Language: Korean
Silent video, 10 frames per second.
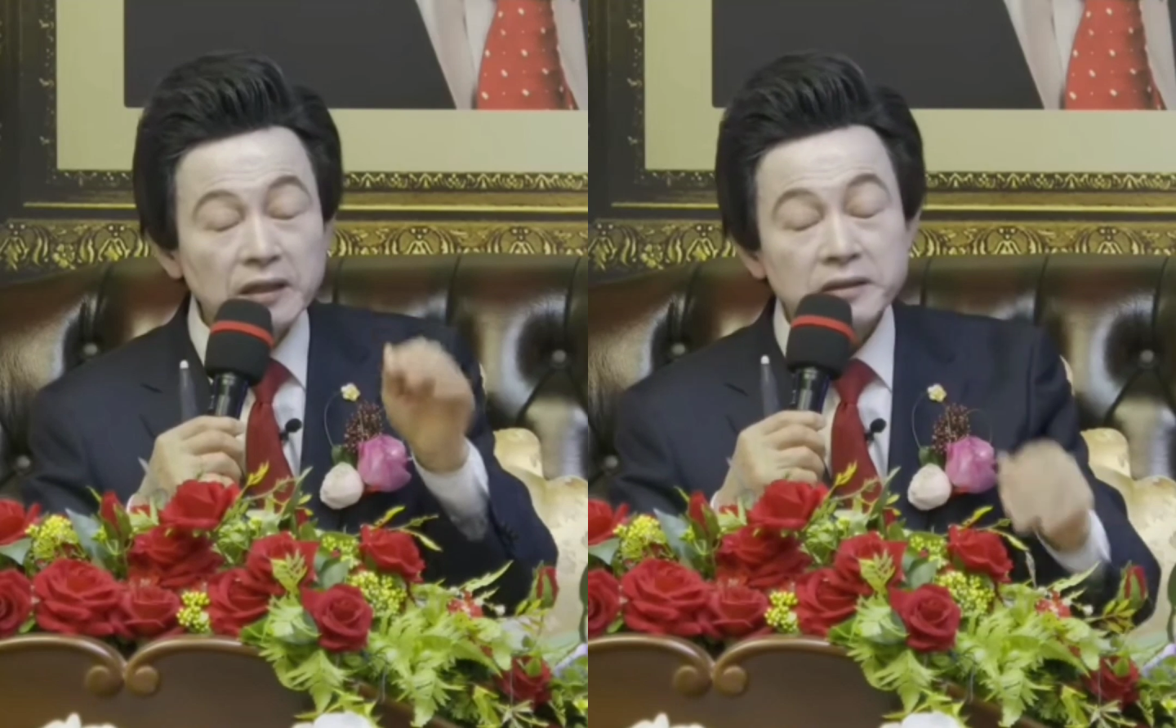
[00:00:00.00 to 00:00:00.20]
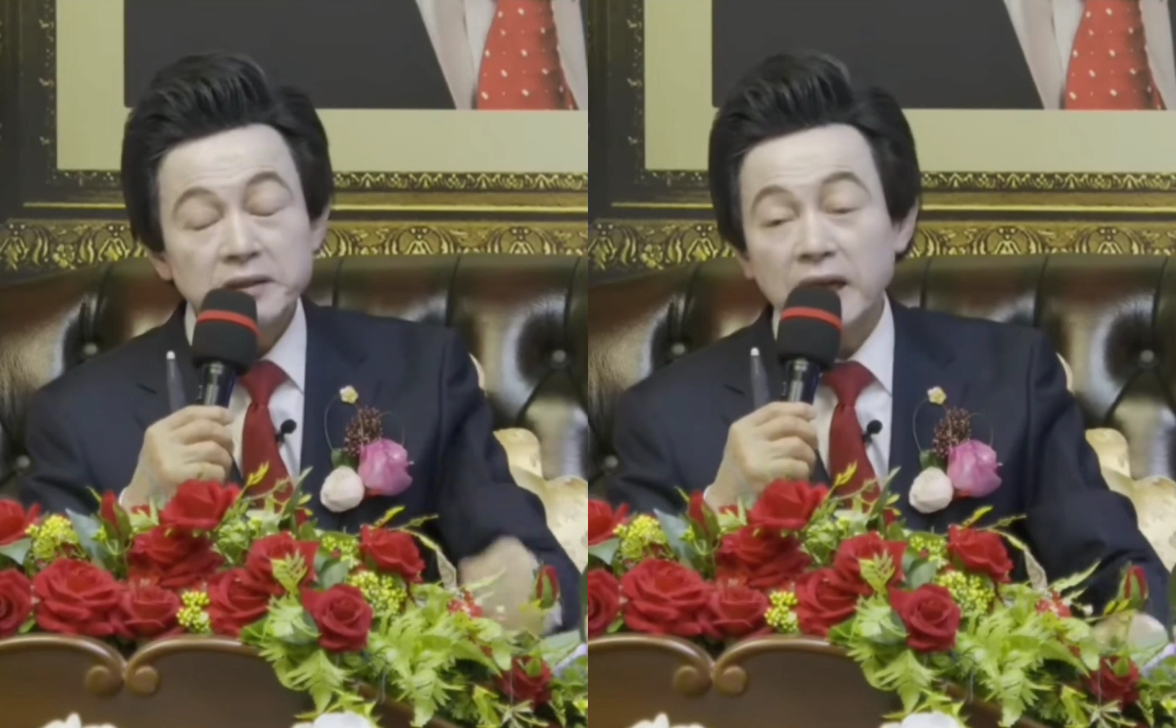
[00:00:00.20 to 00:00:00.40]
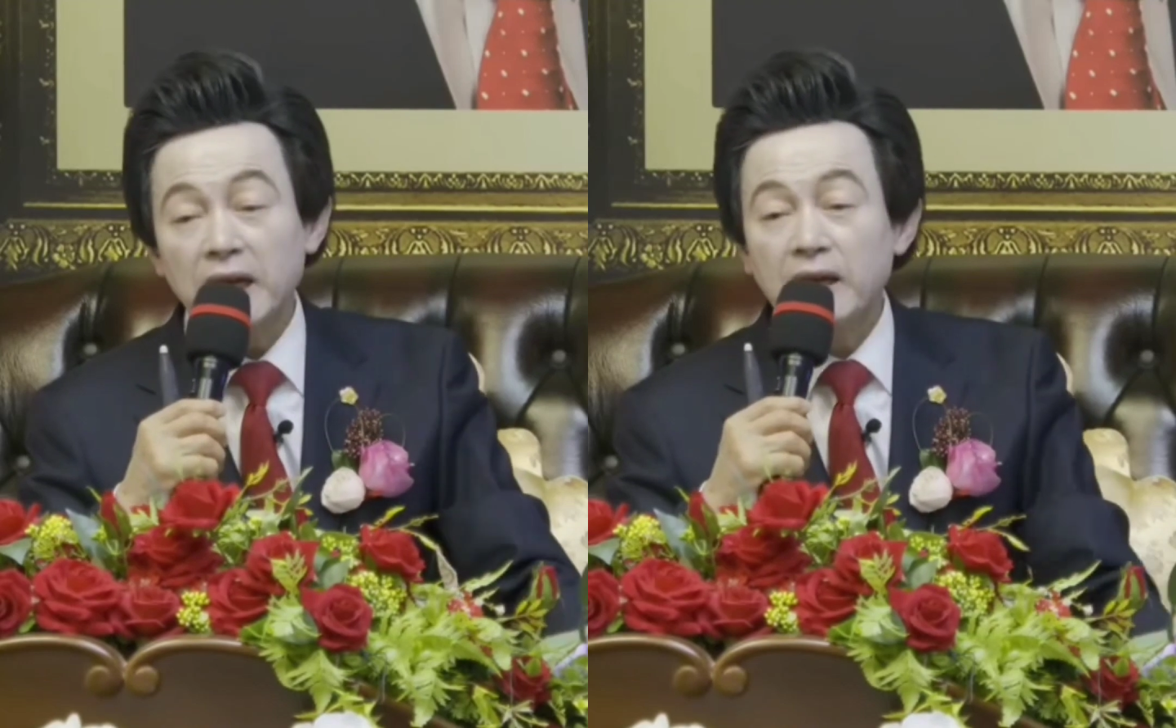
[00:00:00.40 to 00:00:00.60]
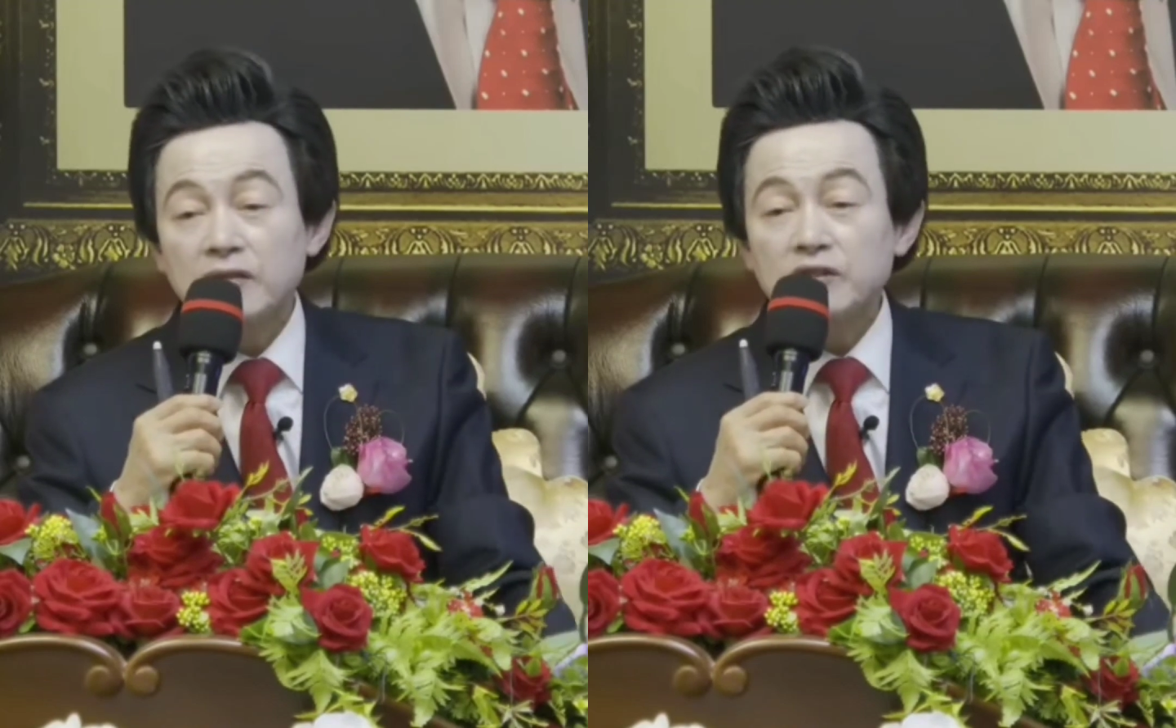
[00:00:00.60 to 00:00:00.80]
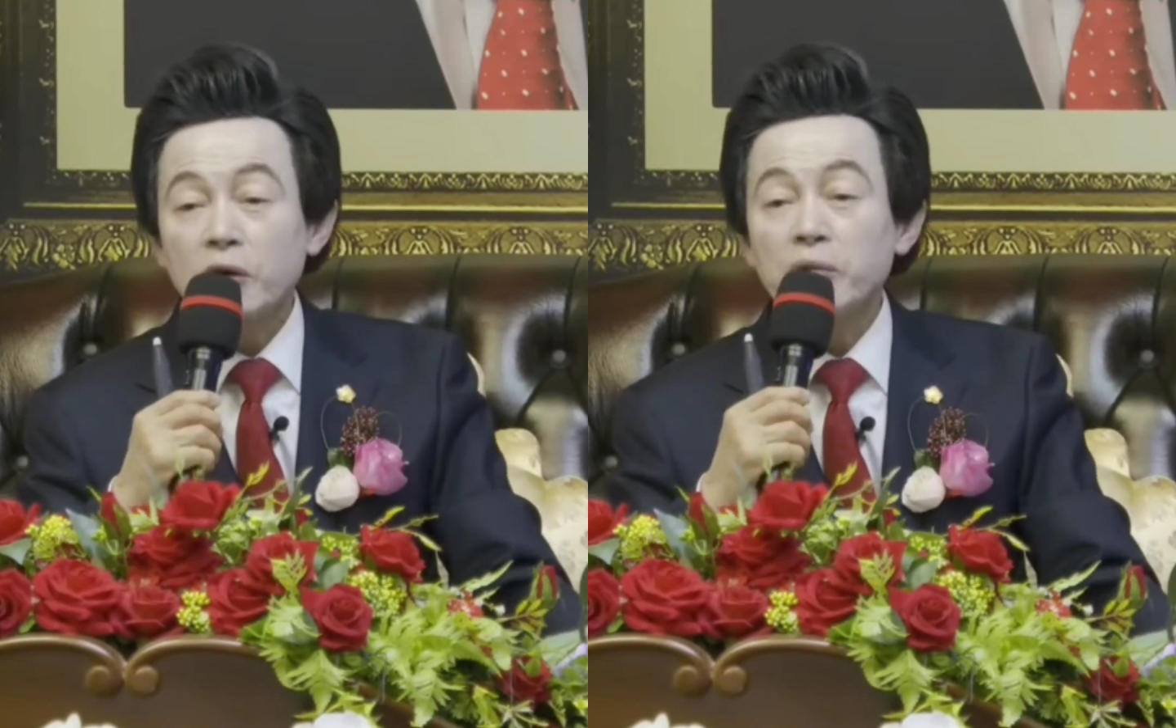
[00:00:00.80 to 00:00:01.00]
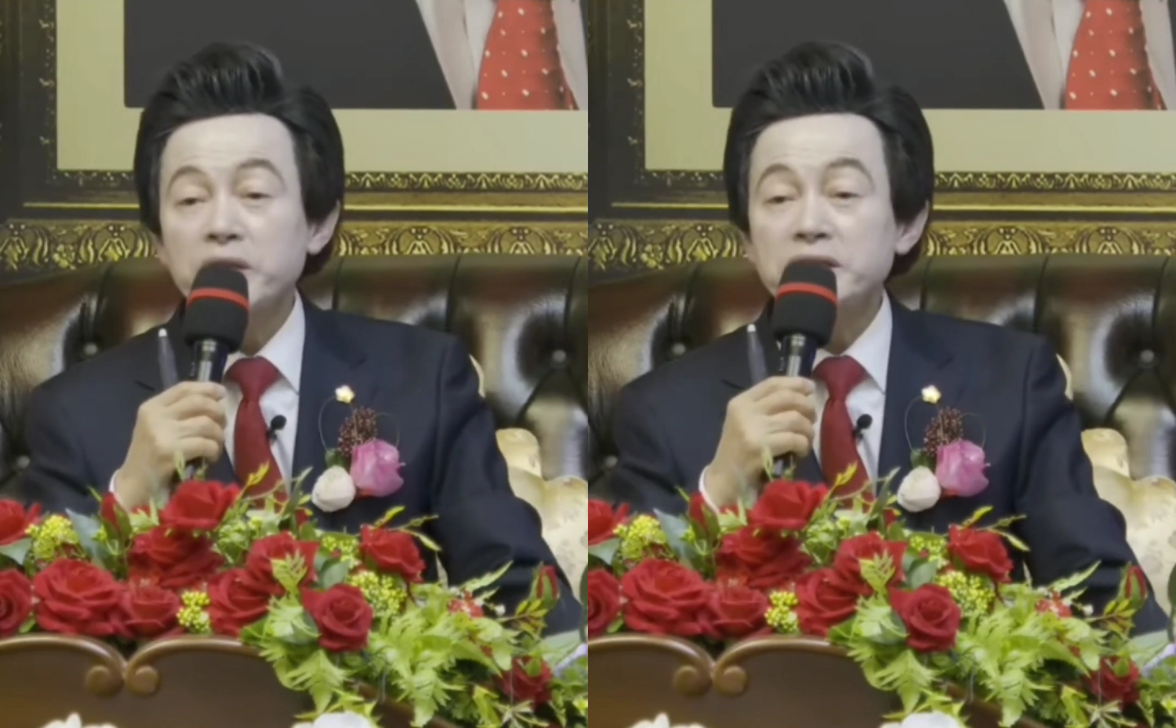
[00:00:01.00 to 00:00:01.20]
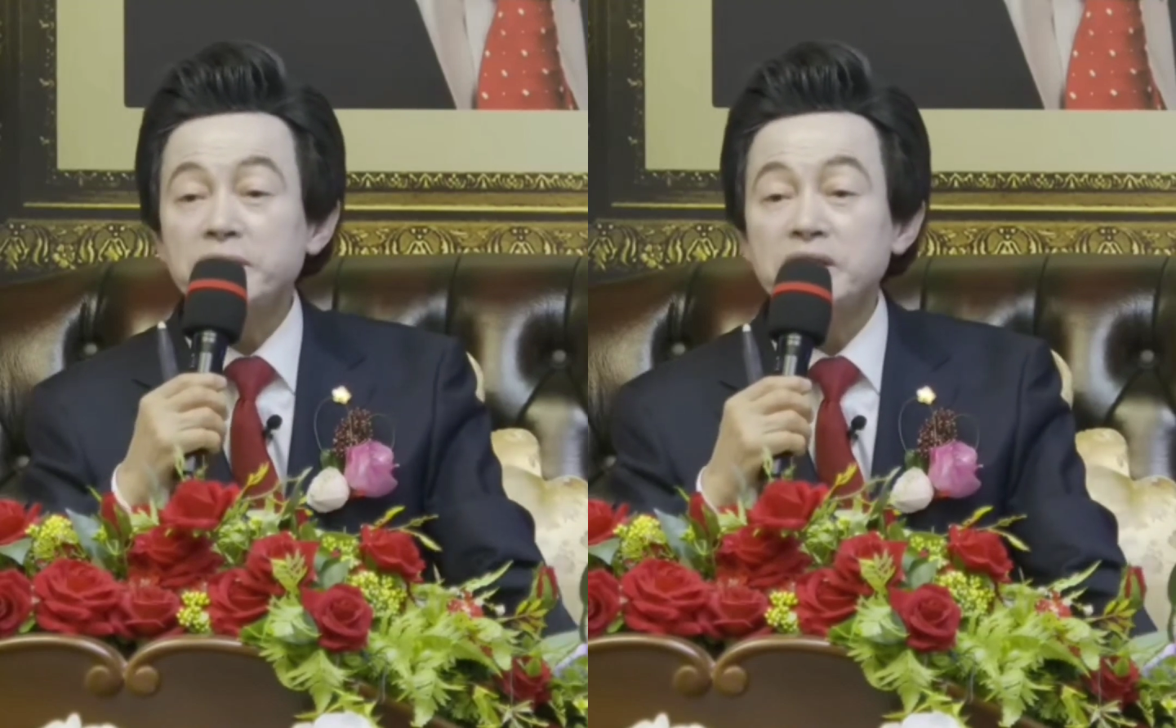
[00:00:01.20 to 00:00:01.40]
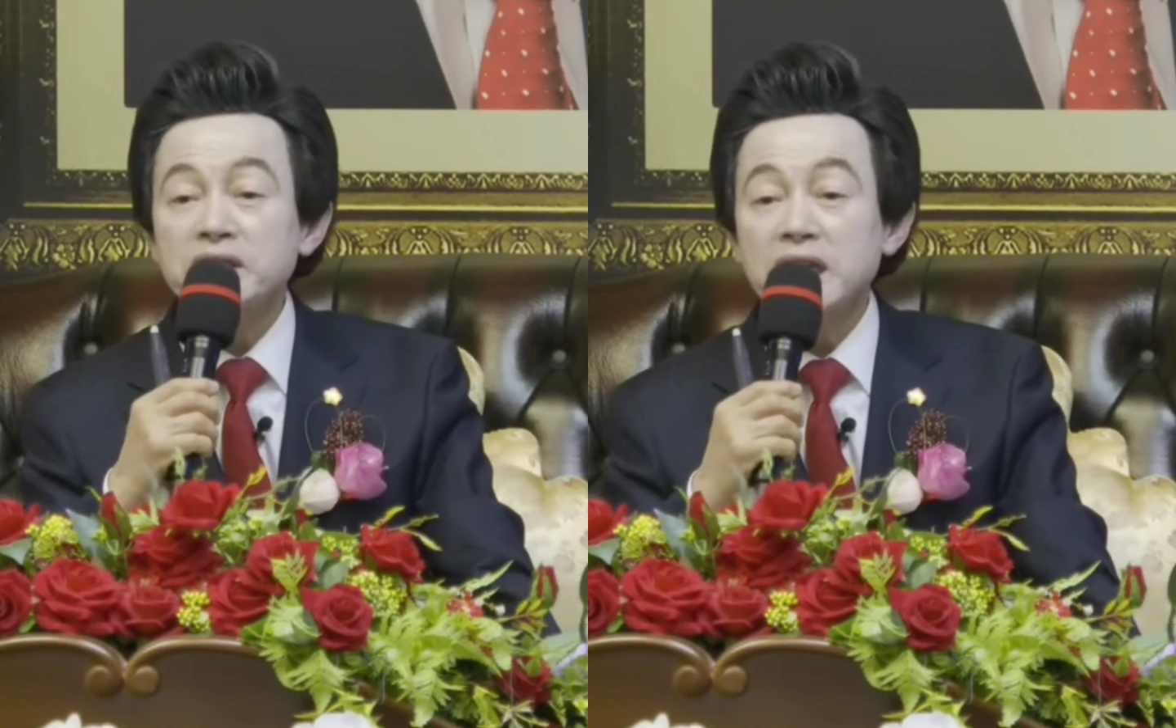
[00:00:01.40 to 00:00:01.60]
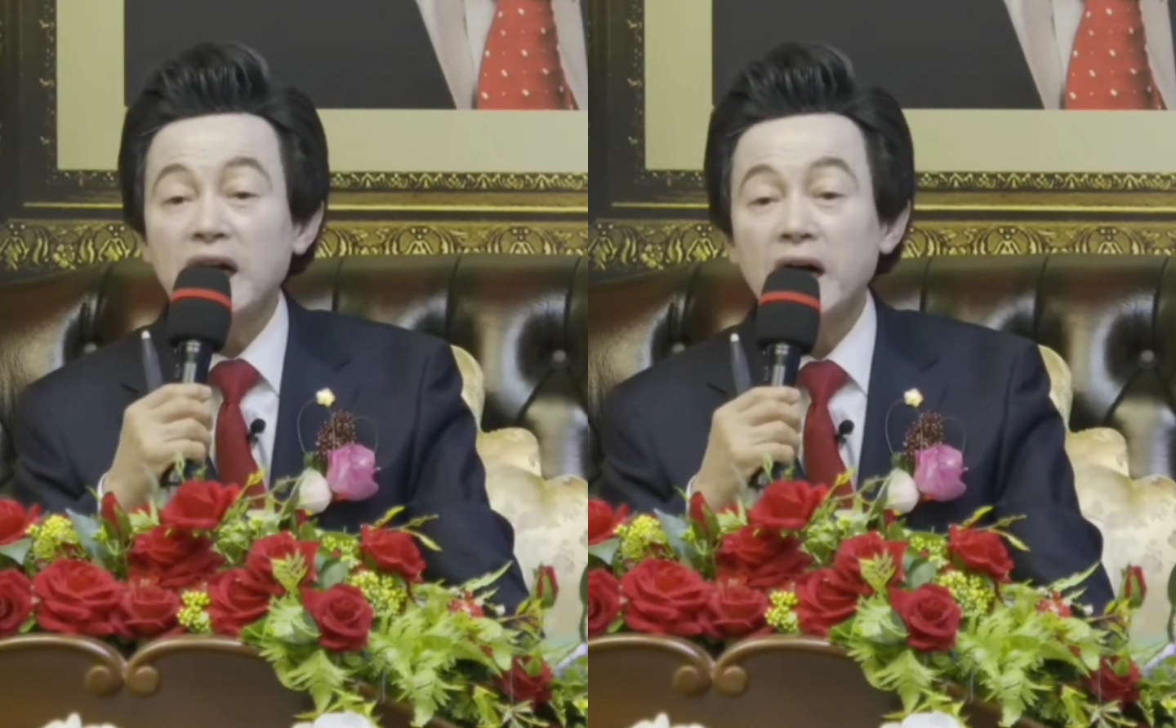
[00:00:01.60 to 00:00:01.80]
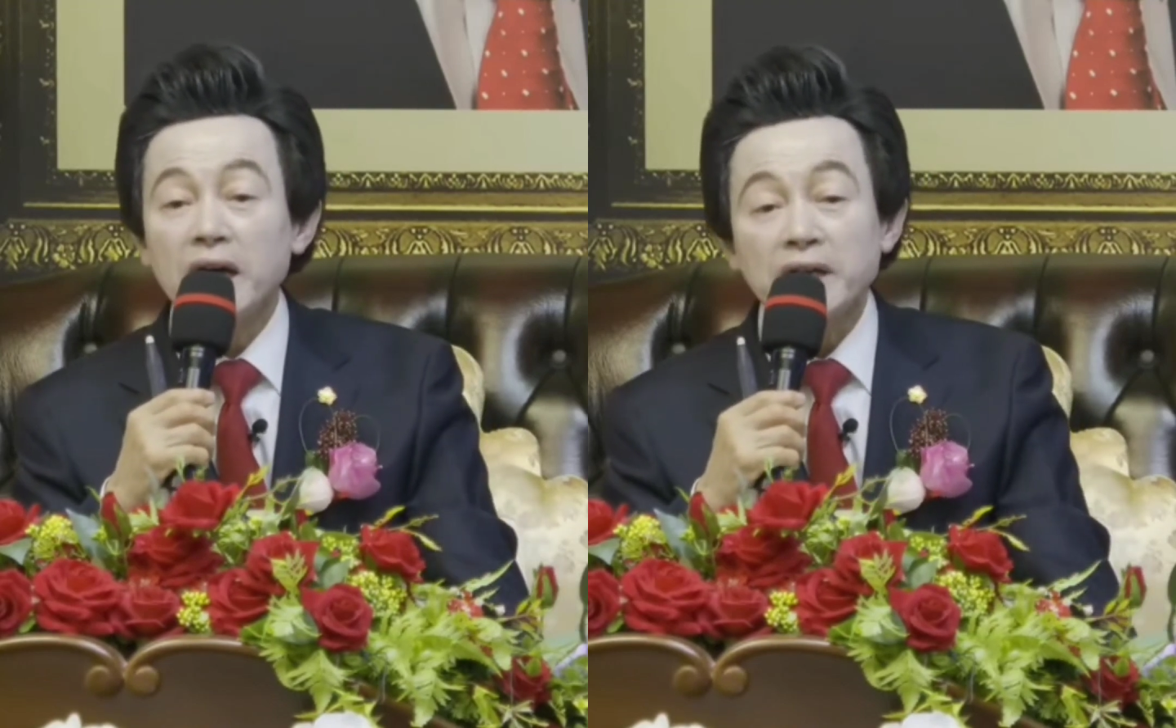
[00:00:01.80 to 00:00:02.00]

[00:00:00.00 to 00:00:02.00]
그게 초미세먼지가